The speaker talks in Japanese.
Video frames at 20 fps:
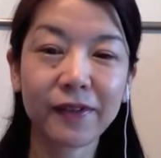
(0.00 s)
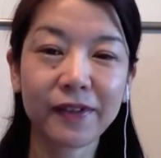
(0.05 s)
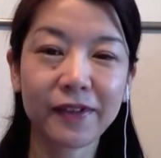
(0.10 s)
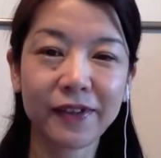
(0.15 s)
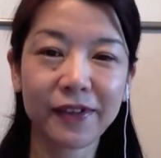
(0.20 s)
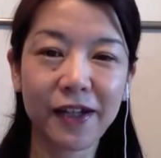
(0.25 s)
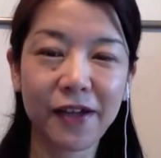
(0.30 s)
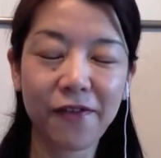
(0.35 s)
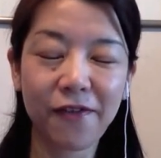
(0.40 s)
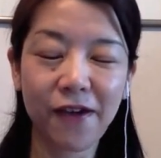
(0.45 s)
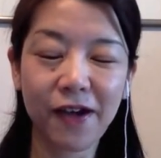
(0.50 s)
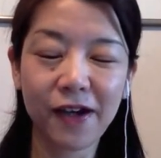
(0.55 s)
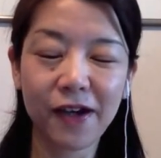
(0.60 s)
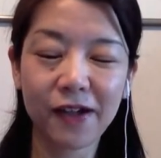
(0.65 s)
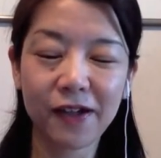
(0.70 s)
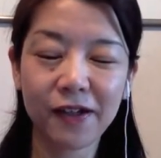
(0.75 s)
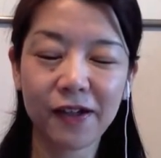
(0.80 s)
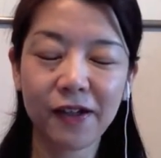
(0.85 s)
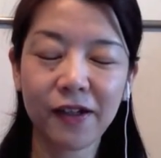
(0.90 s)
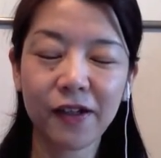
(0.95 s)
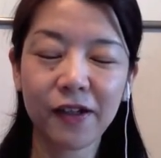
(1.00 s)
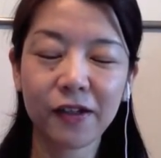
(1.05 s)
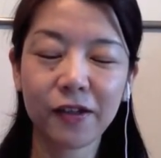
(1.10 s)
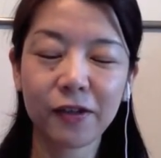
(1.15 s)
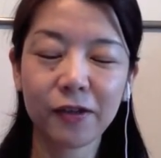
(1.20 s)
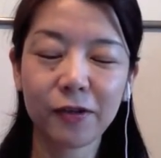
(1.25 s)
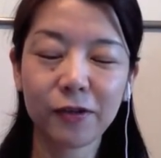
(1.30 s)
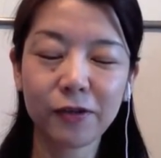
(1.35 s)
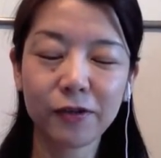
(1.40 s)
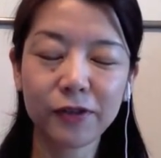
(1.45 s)
それは
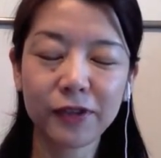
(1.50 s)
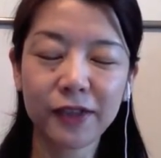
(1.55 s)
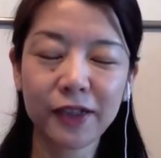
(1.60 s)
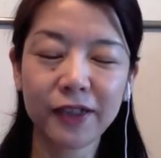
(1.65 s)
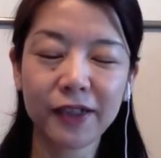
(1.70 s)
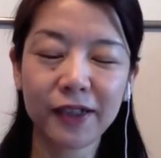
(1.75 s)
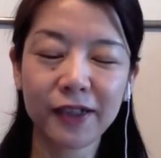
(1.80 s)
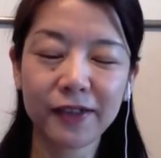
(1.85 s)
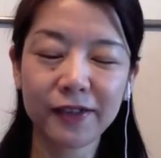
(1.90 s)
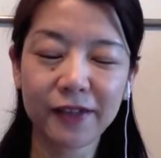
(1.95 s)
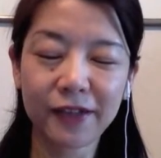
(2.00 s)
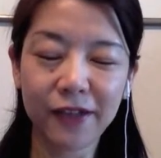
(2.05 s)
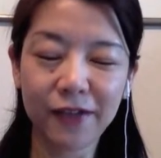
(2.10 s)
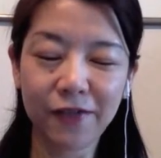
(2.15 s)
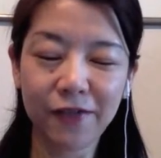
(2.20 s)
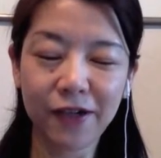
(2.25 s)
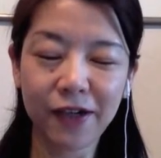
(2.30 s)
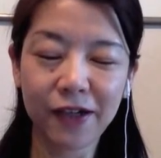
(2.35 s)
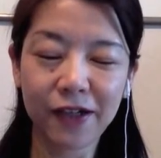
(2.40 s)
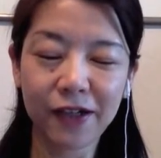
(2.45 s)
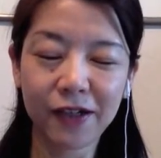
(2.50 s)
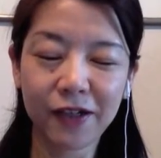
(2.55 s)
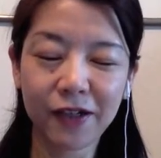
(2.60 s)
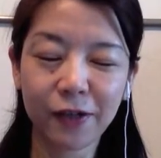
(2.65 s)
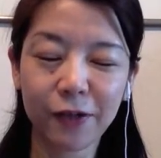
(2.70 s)
どうして男性は